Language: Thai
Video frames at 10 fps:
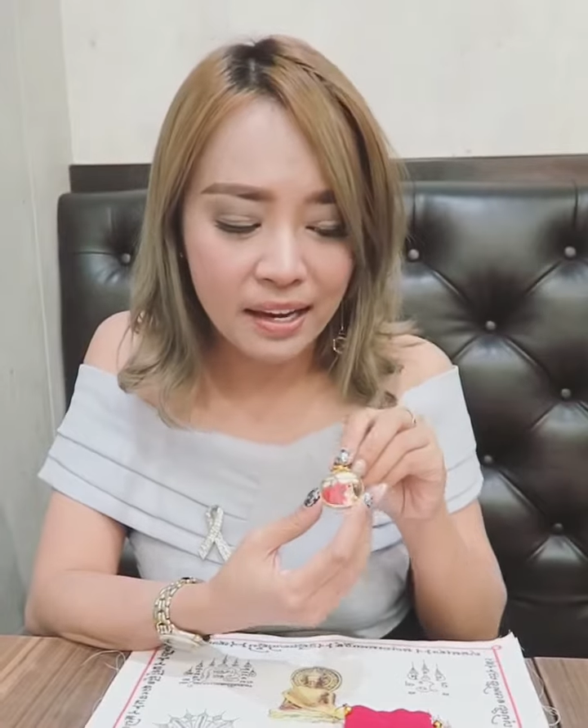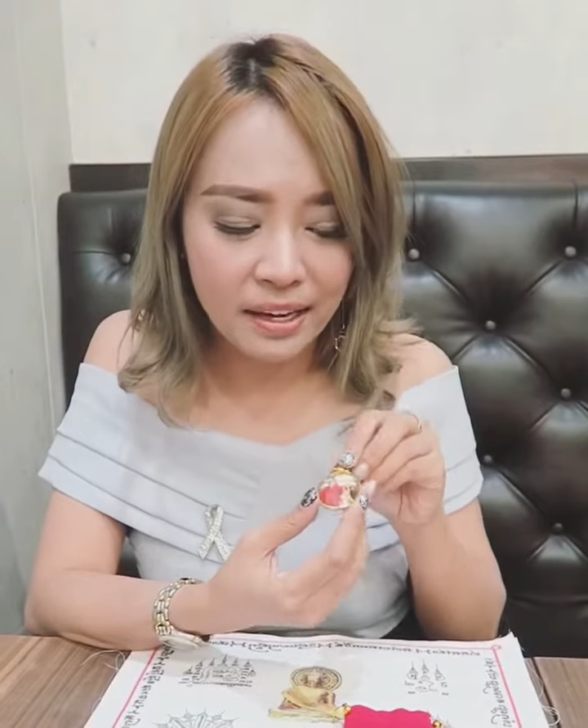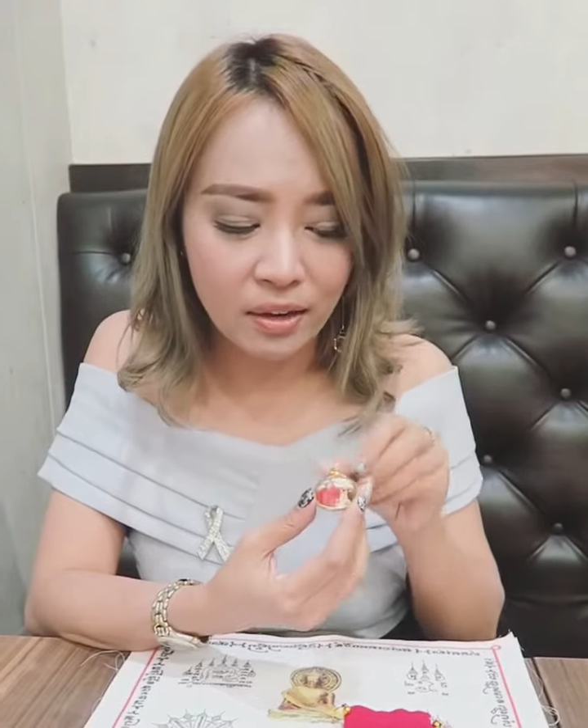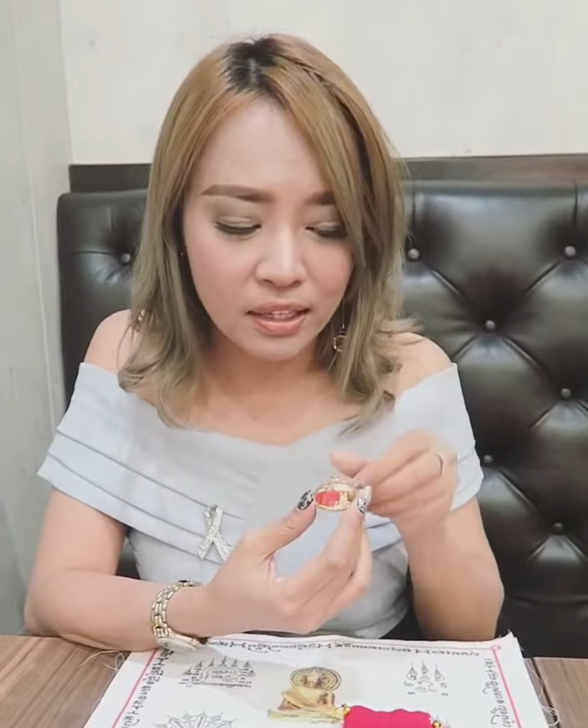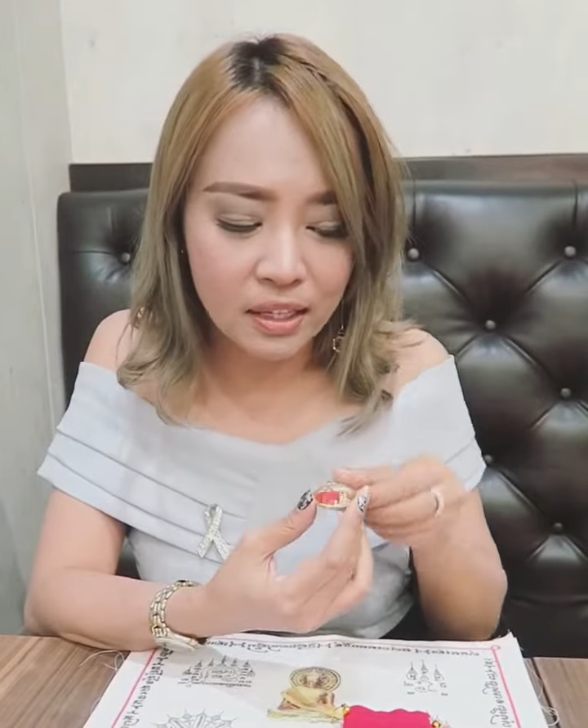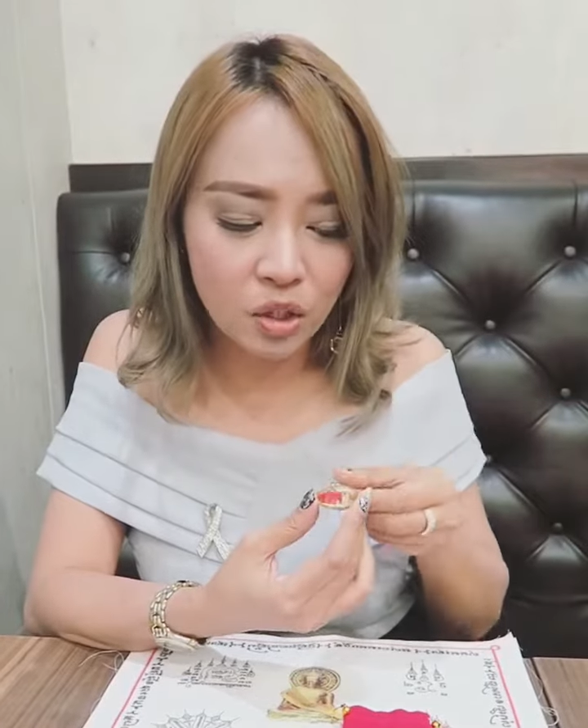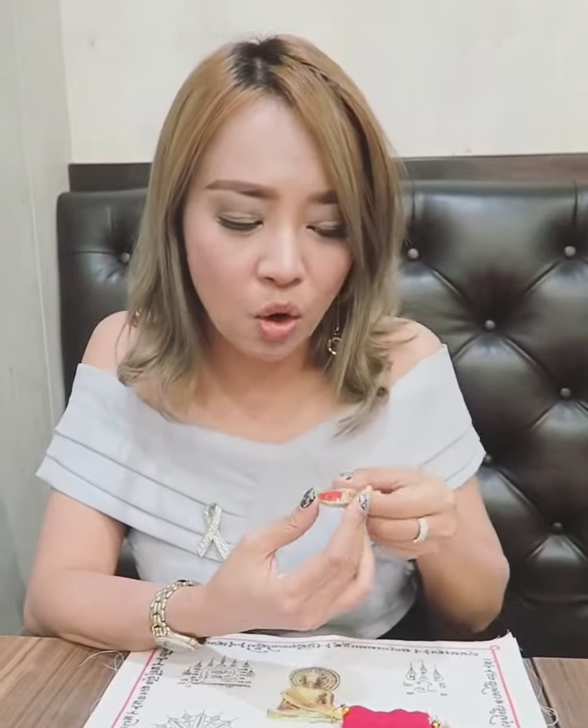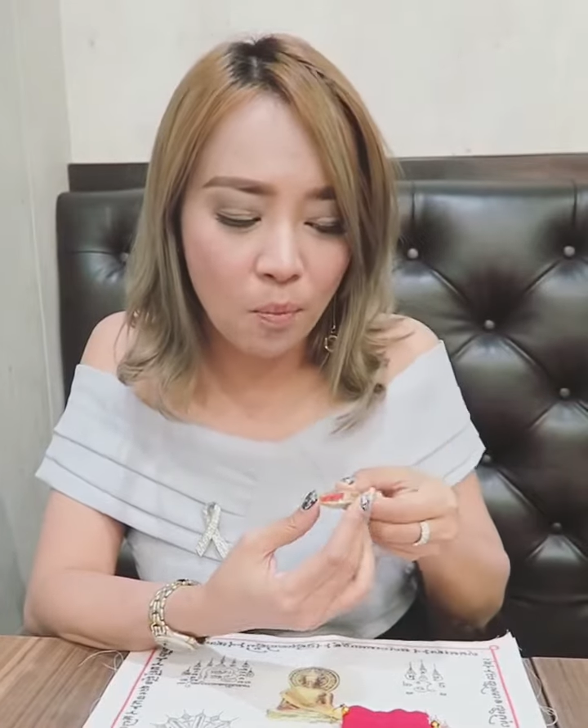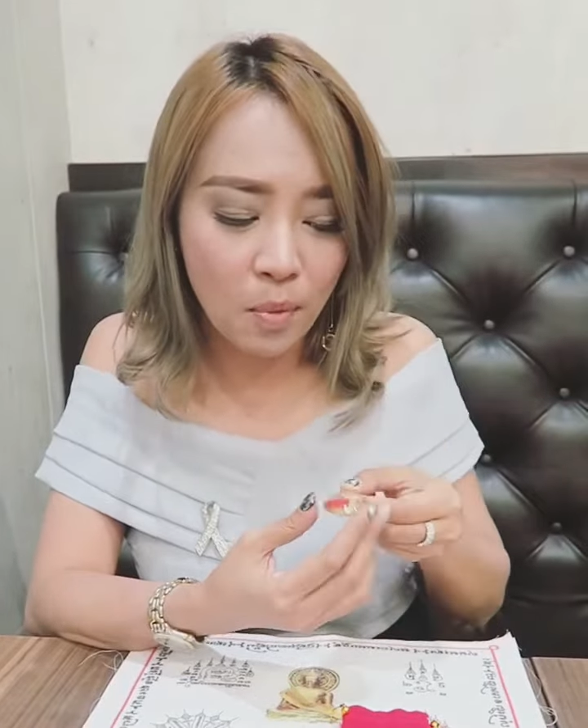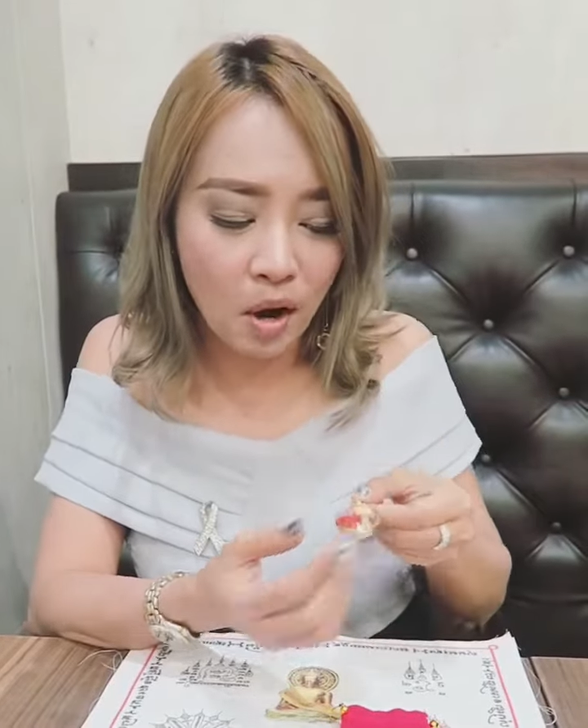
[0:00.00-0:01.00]
เดี๋ยวเชิญช
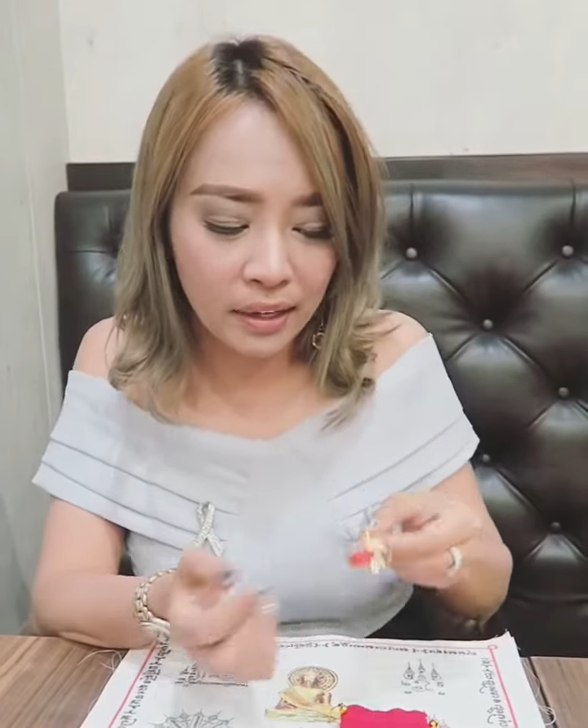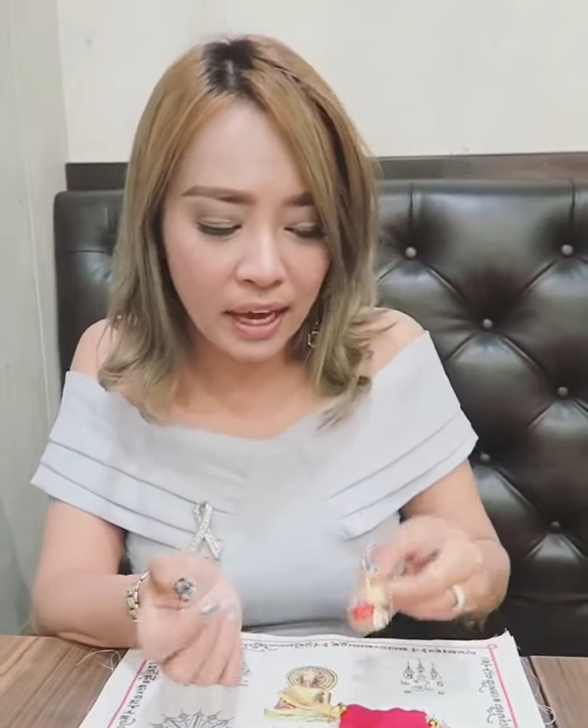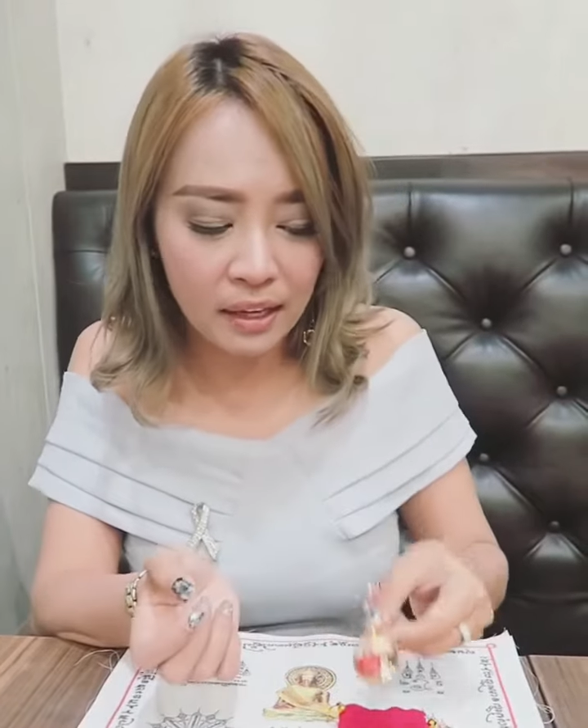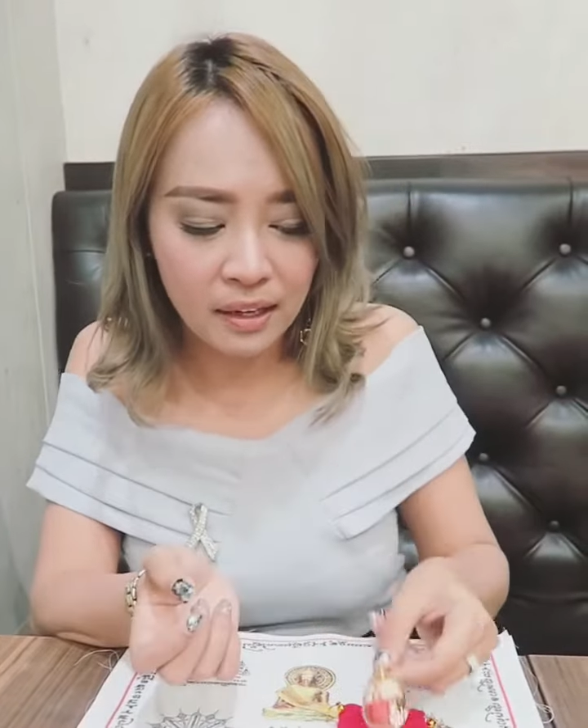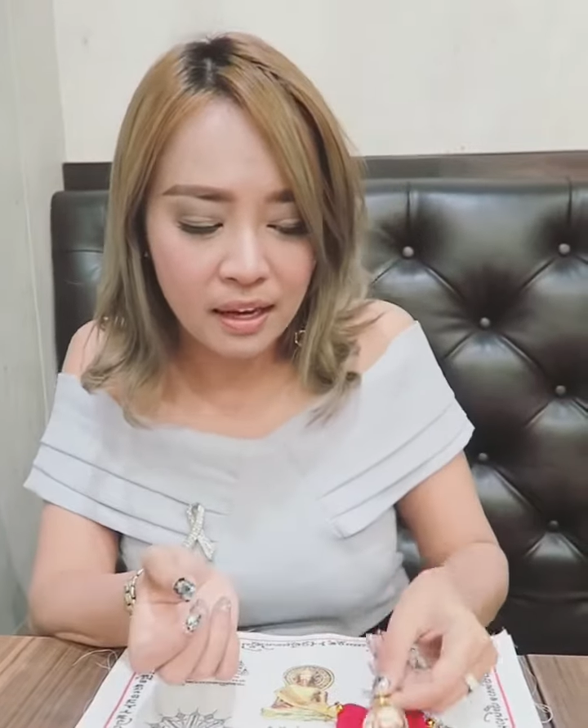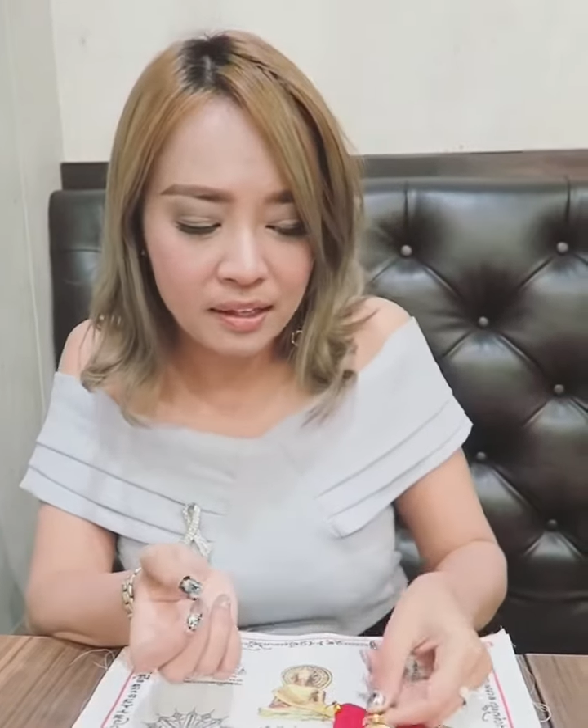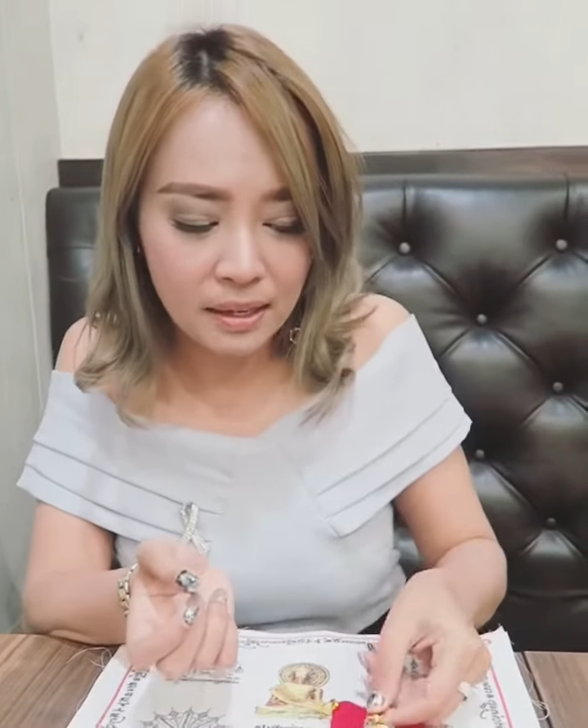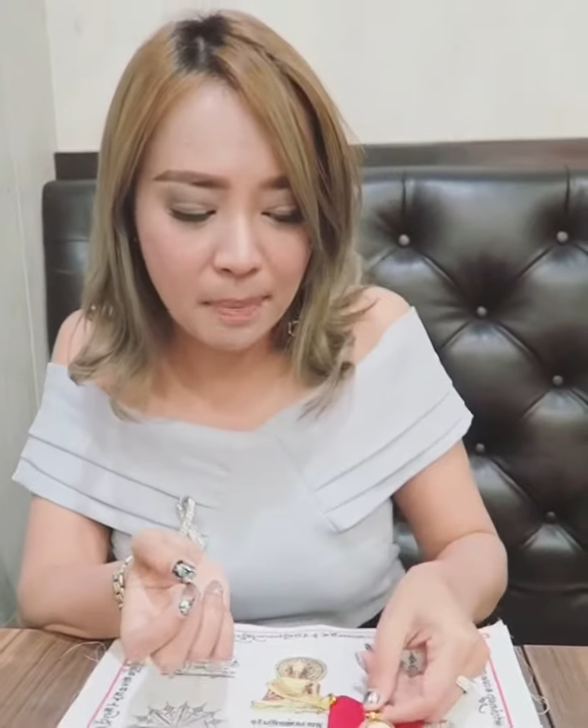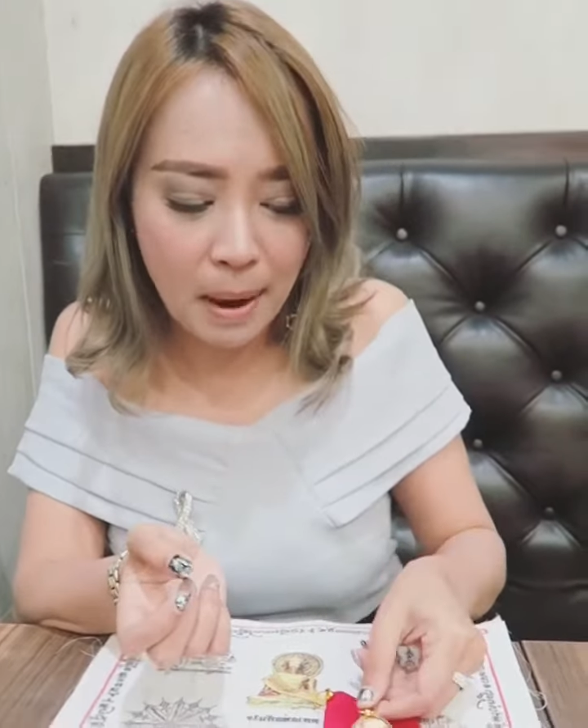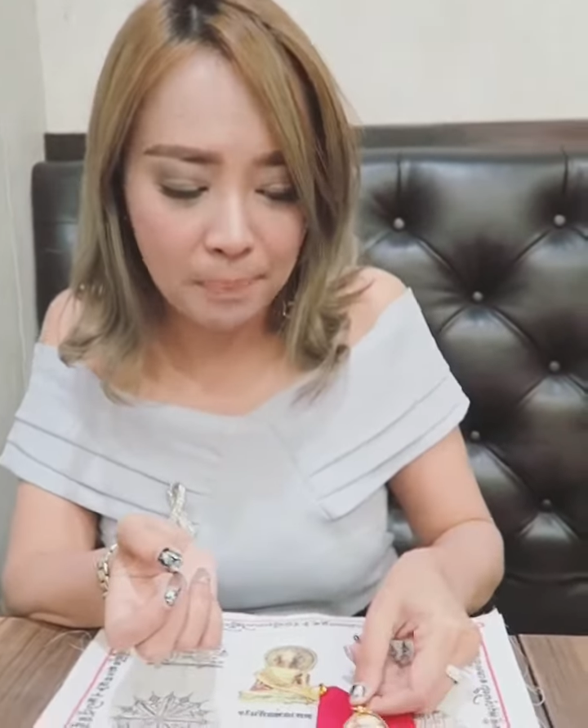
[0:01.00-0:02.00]
มล็อกเก็ต
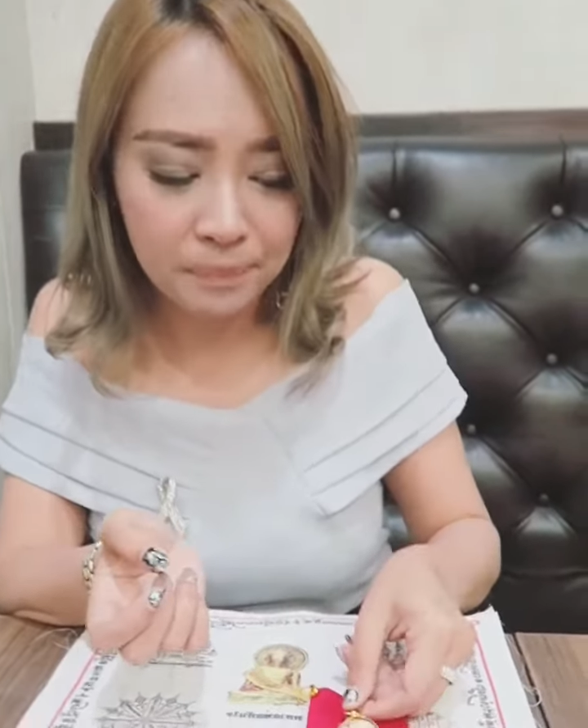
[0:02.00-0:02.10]
ฉบับ